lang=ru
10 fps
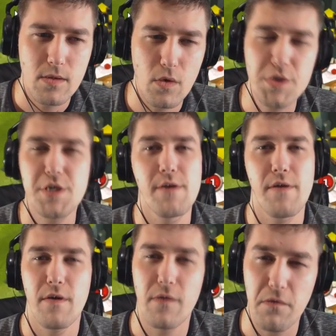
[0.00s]
очень
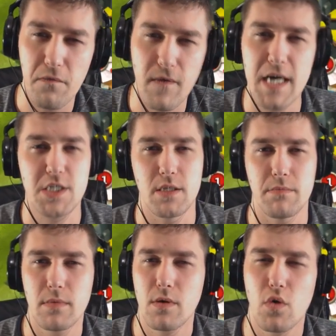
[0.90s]

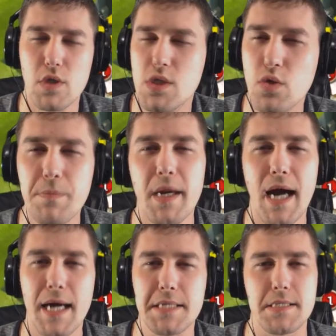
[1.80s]
важном, о супер
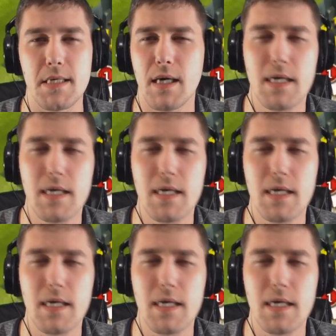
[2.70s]
акции,